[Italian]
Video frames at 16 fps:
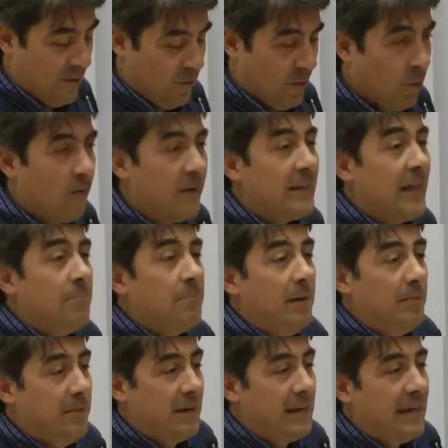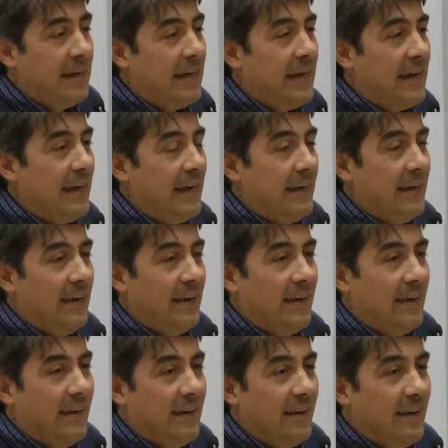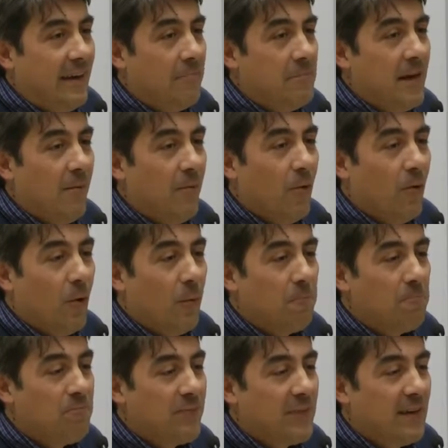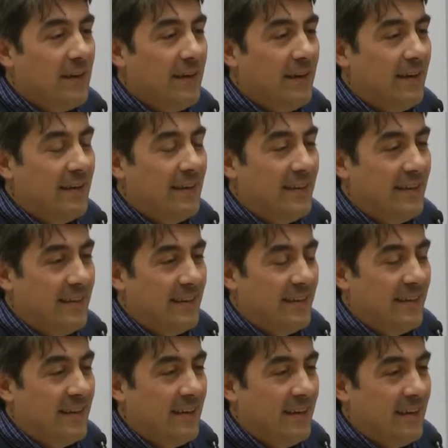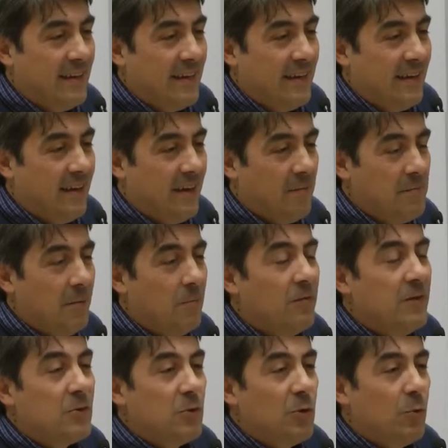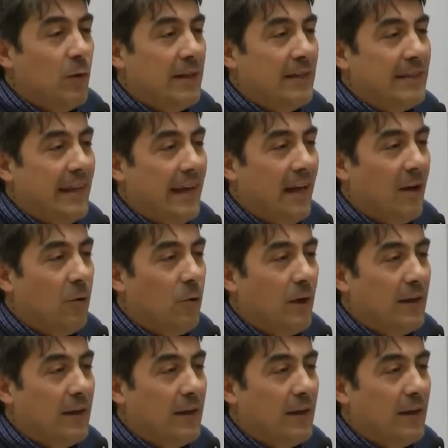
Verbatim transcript: Una nuova tappa perché eh, abbiamo, eh, abbiamo, visto quanta,